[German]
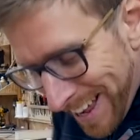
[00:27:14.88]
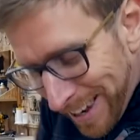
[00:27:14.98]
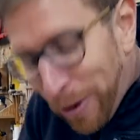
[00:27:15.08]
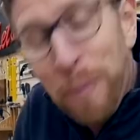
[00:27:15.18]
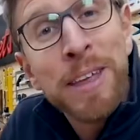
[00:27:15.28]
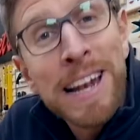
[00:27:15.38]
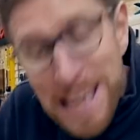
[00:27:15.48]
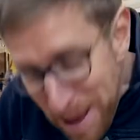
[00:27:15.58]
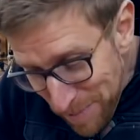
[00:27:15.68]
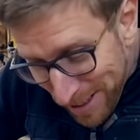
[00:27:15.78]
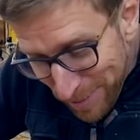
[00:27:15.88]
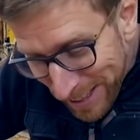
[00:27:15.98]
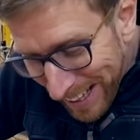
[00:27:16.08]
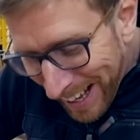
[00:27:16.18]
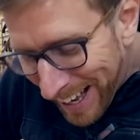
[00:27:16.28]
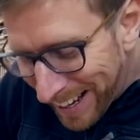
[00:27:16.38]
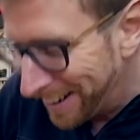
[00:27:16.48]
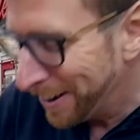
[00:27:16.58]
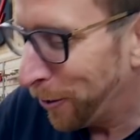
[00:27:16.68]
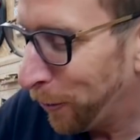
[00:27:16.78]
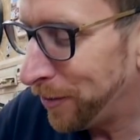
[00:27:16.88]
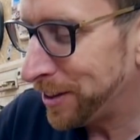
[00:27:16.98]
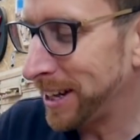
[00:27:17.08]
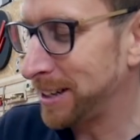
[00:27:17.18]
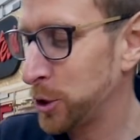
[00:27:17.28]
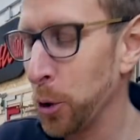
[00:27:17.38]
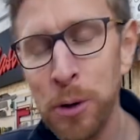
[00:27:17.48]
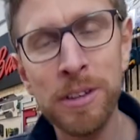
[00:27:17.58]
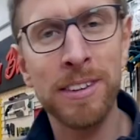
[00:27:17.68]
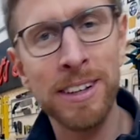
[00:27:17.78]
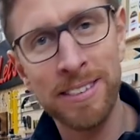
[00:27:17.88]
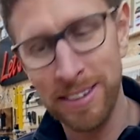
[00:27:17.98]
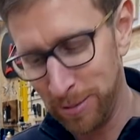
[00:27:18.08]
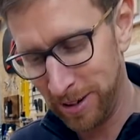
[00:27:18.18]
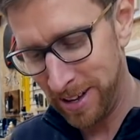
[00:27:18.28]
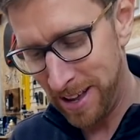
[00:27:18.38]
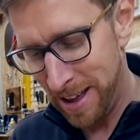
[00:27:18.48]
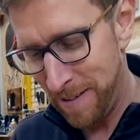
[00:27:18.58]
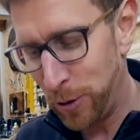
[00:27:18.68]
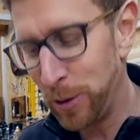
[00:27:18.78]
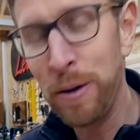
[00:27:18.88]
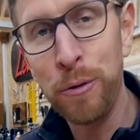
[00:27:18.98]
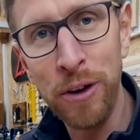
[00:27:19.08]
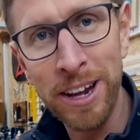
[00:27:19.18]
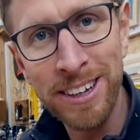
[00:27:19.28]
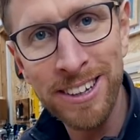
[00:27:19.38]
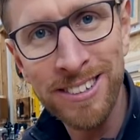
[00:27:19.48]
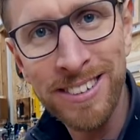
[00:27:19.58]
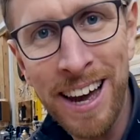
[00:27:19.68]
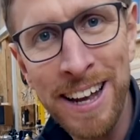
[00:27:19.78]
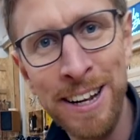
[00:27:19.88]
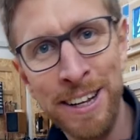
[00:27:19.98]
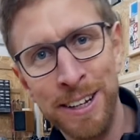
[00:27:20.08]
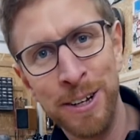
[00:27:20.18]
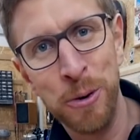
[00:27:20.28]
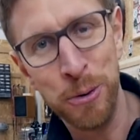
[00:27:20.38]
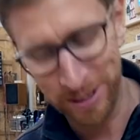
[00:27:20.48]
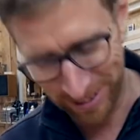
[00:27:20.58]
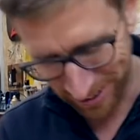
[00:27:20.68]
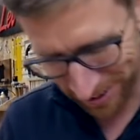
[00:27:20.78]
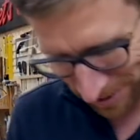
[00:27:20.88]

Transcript: da kommt der Lebensmittel rein. Und das Schönste ist immer, wenn du dein fertiges Teil ölst.